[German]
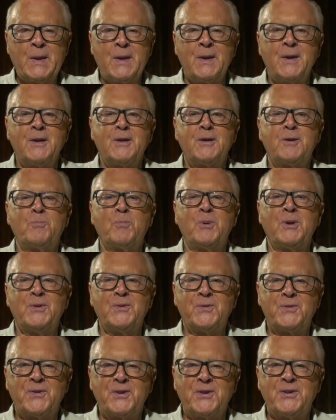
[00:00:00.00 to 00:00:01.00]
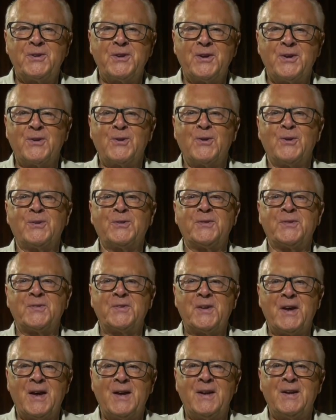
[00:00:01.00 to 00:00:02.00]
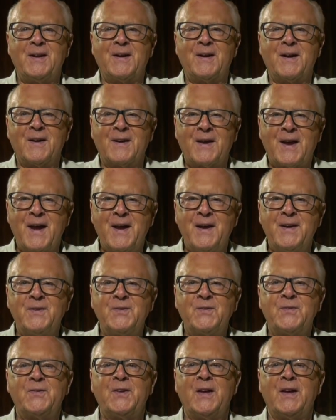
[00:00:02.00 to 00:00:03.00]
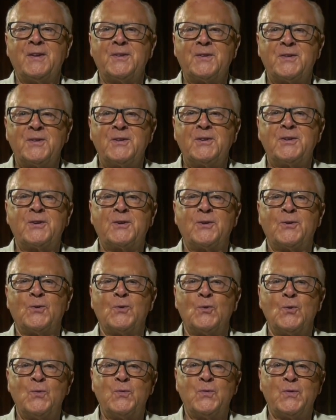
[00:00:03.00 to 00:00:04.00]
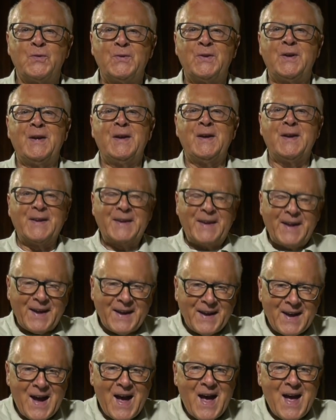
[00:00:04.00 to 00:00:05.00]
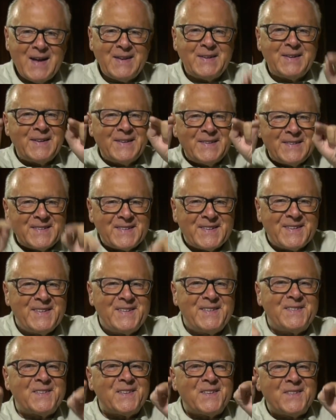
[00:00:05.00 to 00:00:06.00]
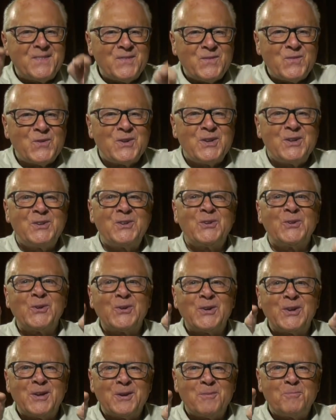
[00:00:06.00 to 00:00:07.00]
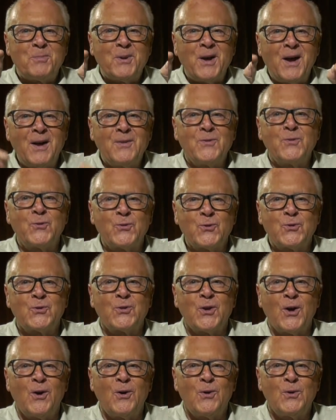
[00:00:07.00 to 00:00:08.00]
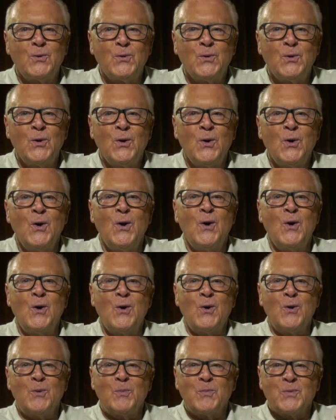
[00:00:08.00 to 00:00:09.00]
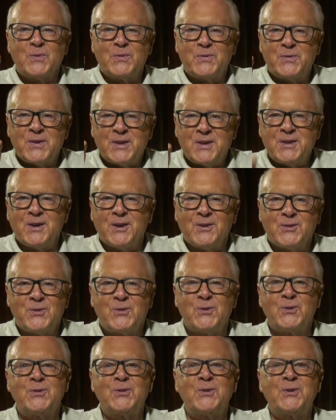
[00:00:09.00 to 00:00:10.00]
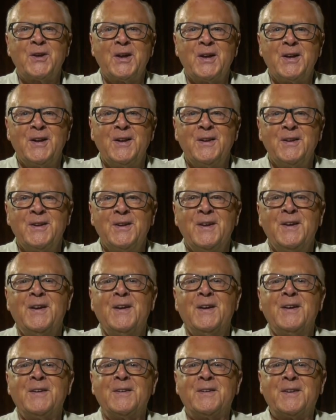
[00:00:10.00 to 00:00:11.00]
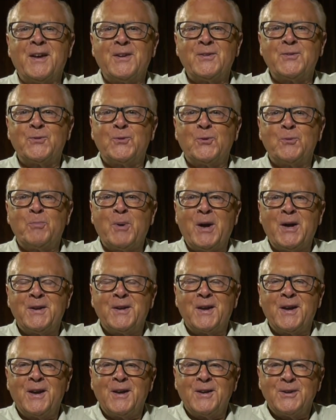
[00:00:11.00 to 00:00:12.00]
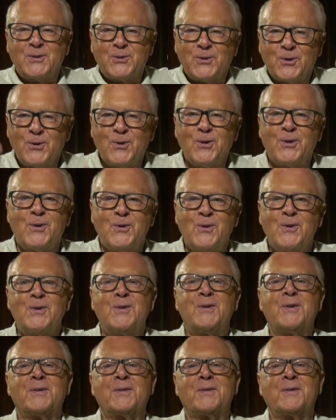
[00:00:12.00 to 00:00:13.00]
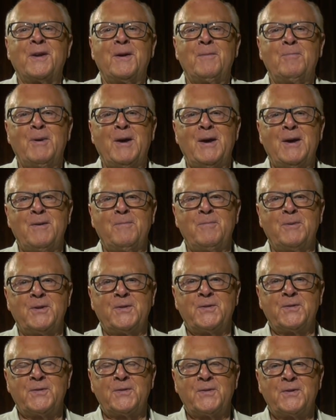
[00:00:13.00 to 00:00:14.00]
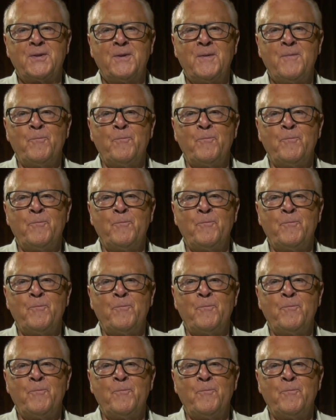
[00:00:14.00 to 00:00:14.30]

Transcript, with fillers: Ich bin sicher, Gottes Heiliger Geist hat dich gerufen, gerade diesen Videoclip anzuschauen, um sicherzustellen, dass dass du bei der Entrückung dabei bist.